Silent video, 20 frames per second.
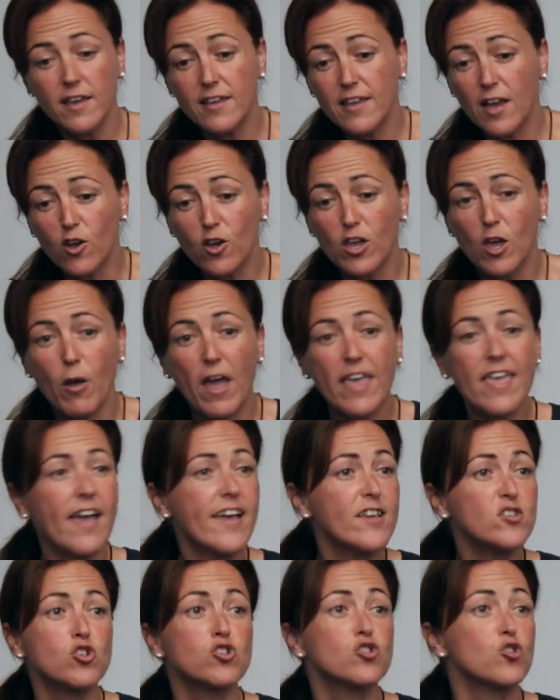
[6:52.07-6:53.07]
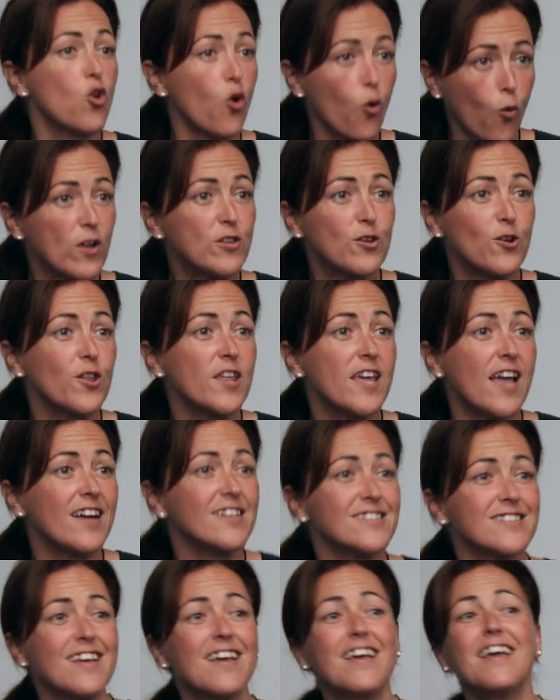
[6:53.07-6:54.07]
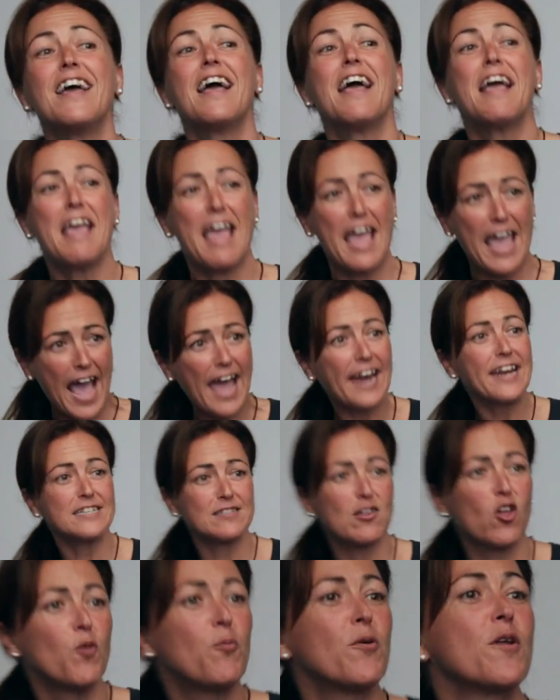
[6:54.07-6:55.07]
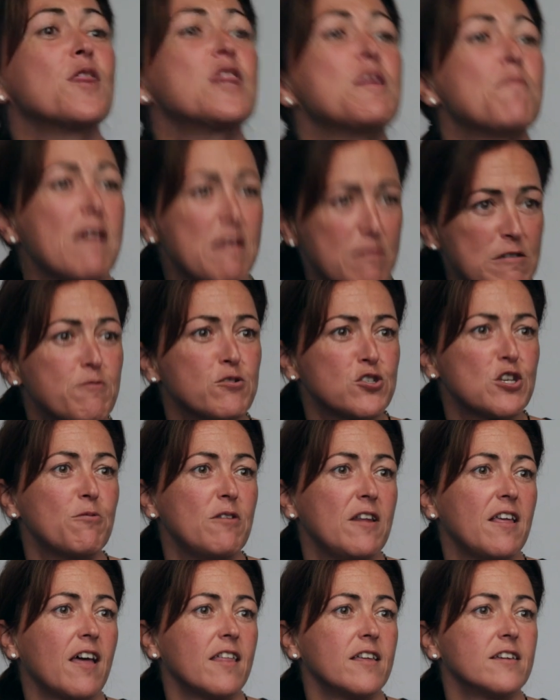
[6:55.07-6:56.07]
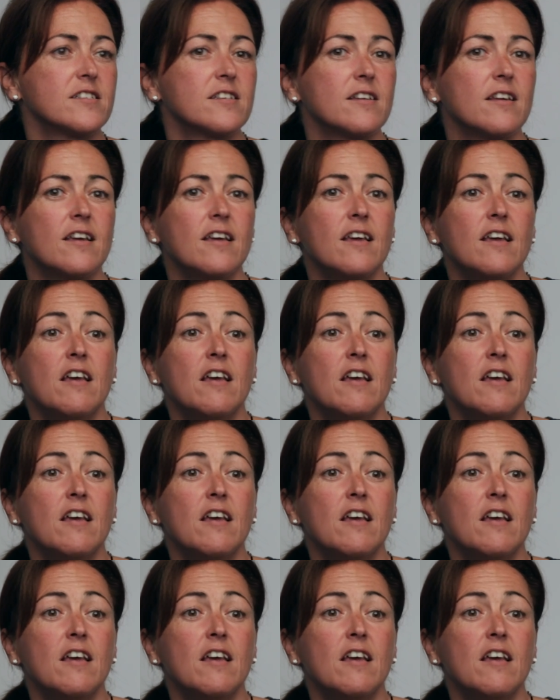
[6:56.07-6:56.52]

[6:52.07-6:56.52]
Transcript: Y aunque haya hecho solo cuatro días, han estado por encima de mis posibilidades.